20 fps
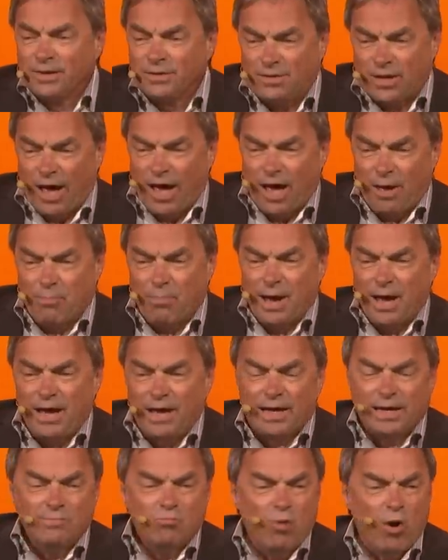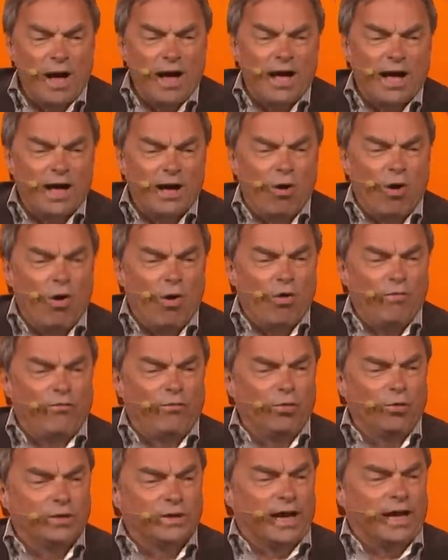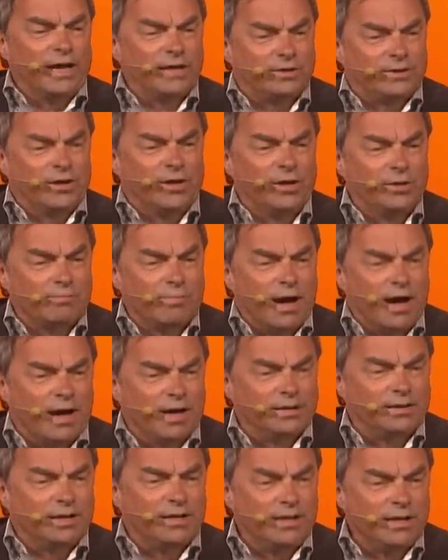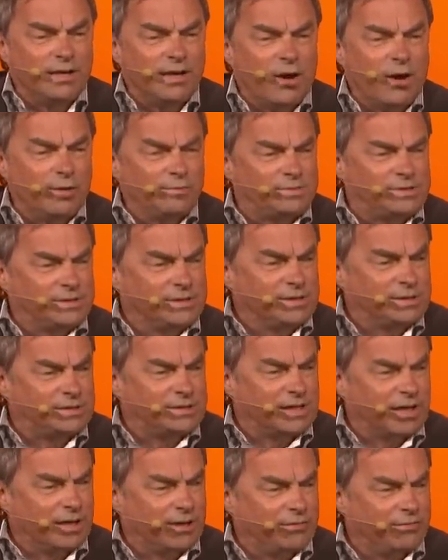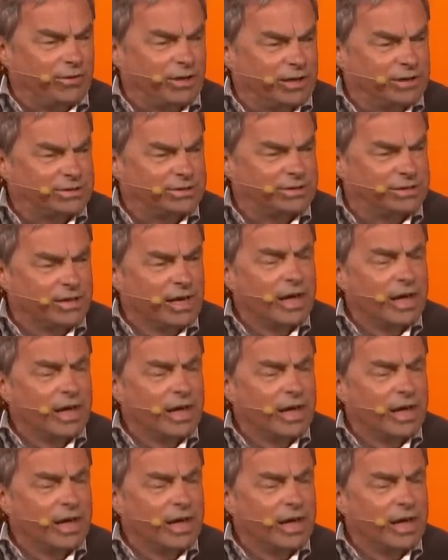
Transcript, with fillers: Ta mère et moi, on voudrait te demander un petit service